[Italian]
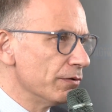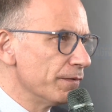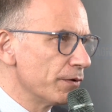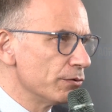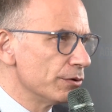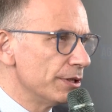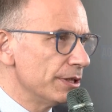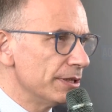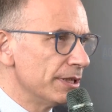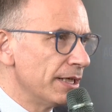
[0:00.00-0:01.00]
nei
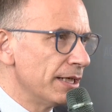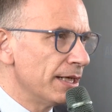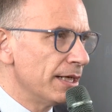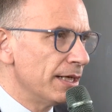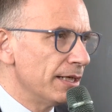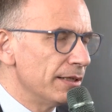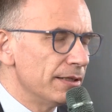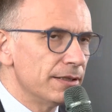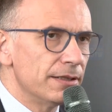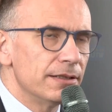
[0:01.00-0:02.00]
confronti
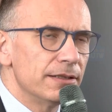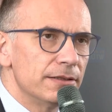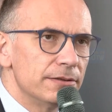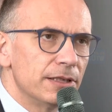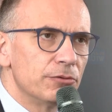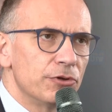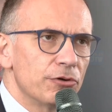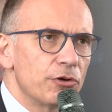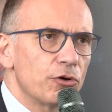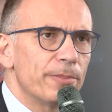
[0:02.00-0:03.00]
della, eh,
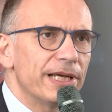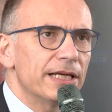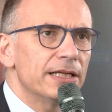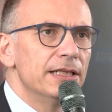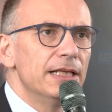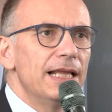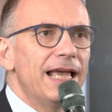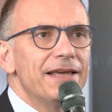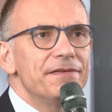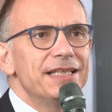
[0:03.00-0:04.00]
dell'Unione Europea,
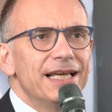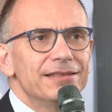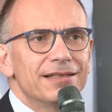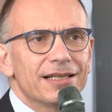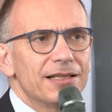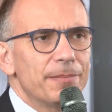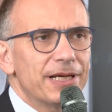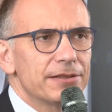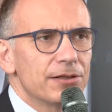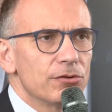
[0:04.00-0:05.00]
è evidente che da
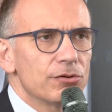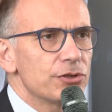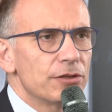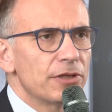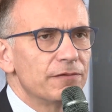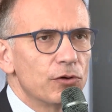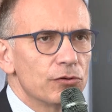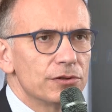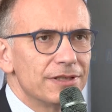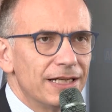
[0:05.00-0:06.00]
parte loro c'è una
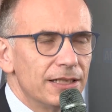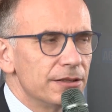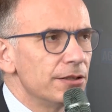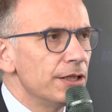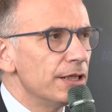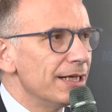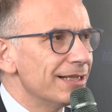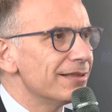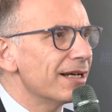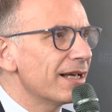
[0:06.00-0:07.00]
volontà di
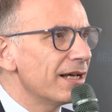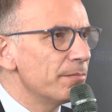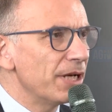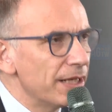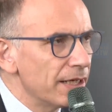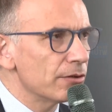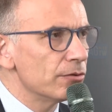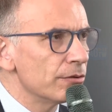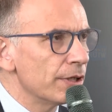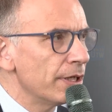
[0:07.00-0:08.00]
attaccare
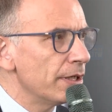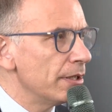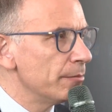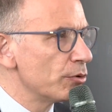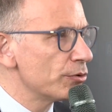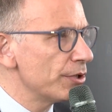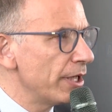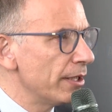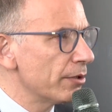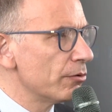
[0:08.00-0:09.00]
briga con eh,
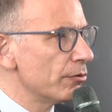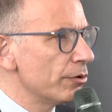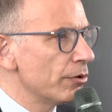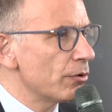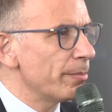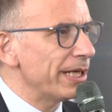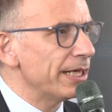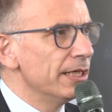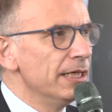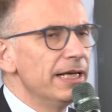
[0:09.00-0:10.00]
Bruxelles e con l'Unione
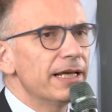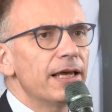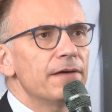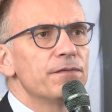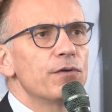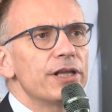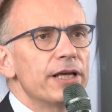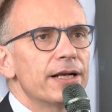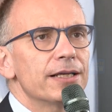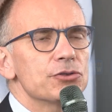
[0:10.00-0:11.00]
Europea, che è
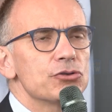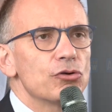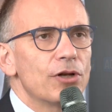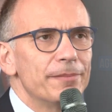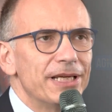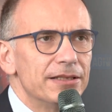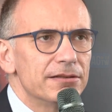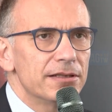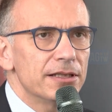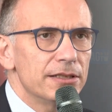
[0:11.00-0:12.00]
foriera
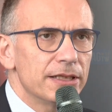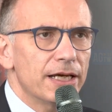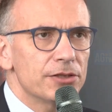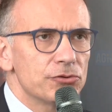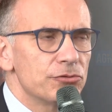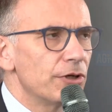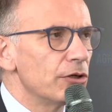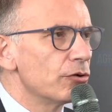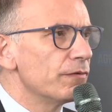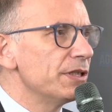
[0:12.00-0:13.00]
solamente, in caso di
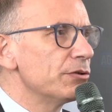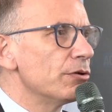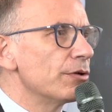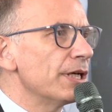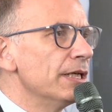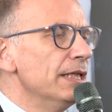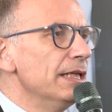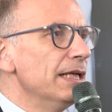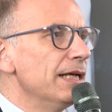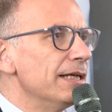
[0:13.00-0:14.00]
una loro vittoria,
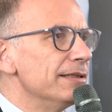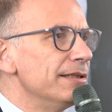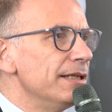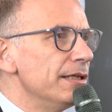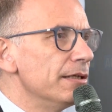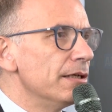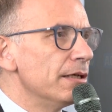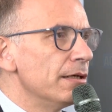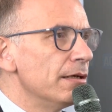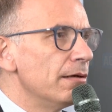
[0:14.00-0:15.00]
eh, di
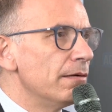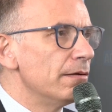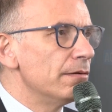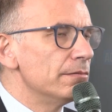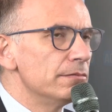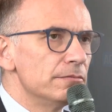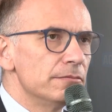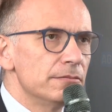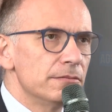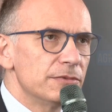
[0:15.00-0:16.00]
eh,
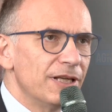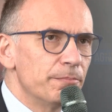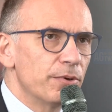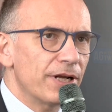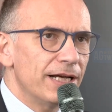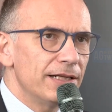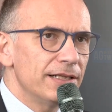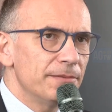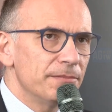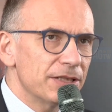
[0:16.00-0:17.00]

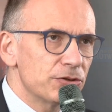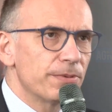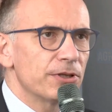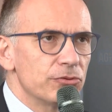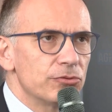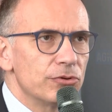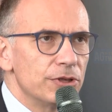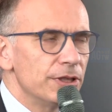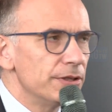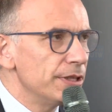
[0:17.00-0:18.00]
temporali ma
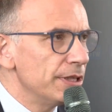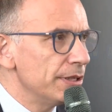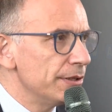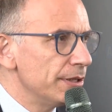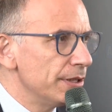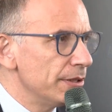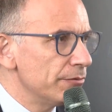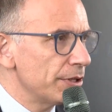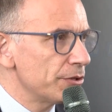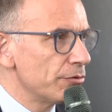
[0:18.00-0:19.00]
soprattutto di, di,
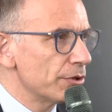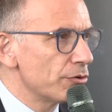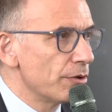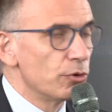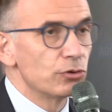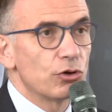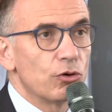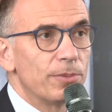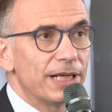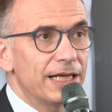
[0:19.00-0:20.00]
di, una situazione
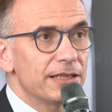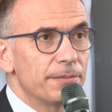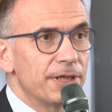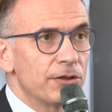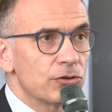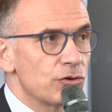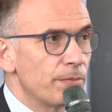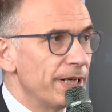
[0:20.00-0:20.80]
molto complicata per il